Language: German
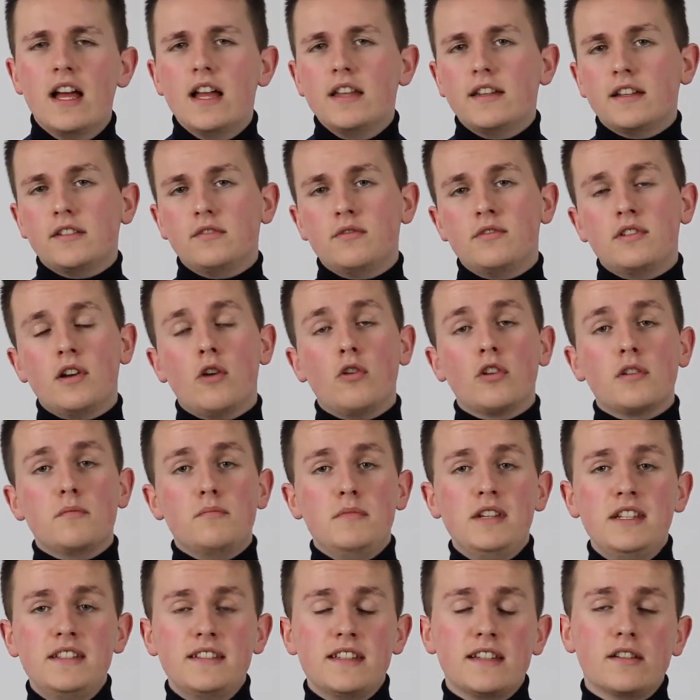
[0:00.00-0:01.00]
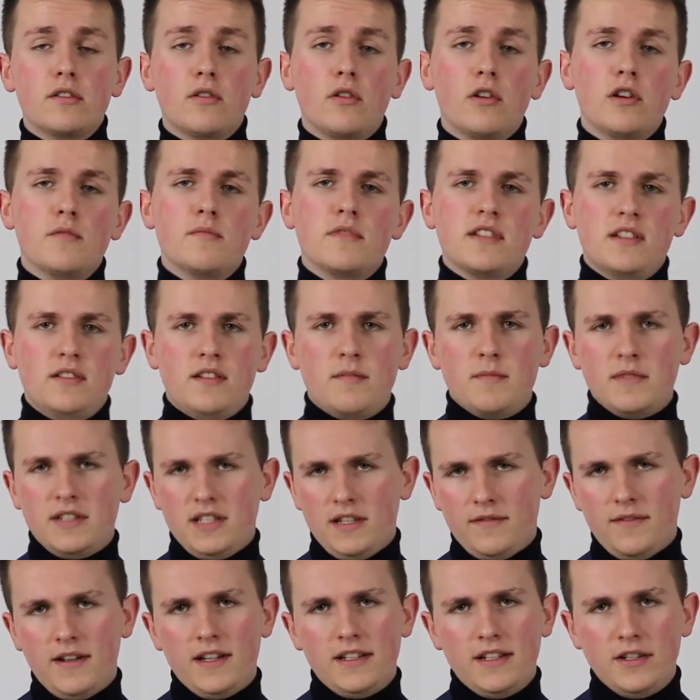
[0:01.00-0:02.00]
Natürlich auch in Meetingräumen ist er
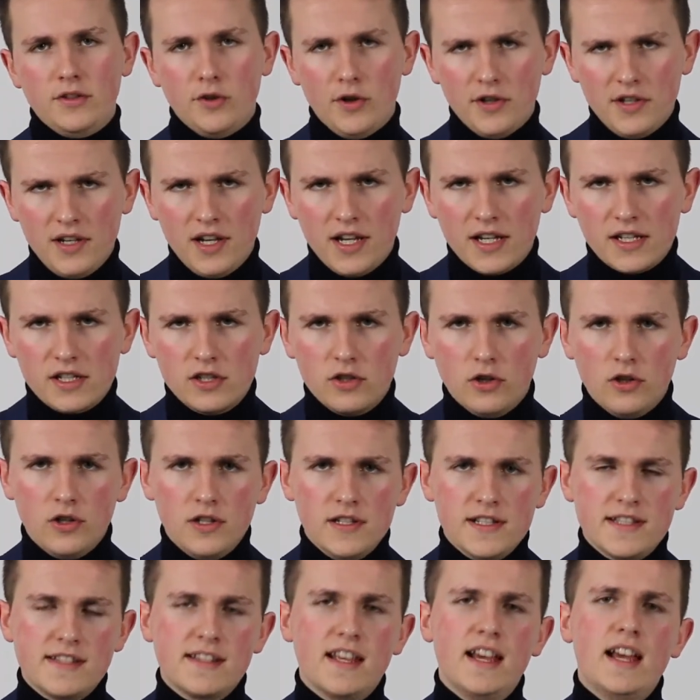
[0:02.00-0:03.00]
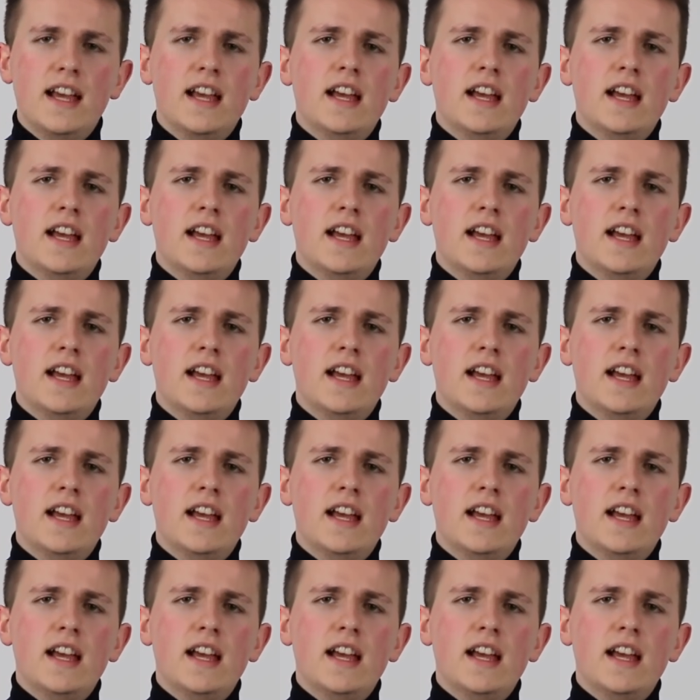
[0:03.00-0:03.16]
mittlerweile in Online-Calls.